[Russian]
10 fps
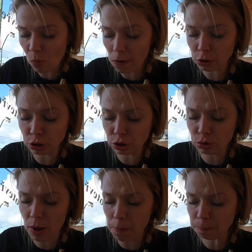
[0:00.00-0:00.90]
Еще они
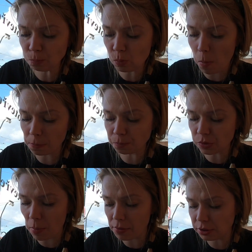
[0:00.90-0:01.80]
сюда
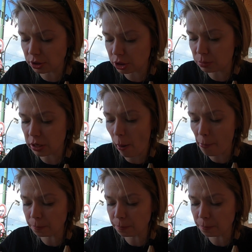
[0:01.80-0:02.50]
добавили зачем-то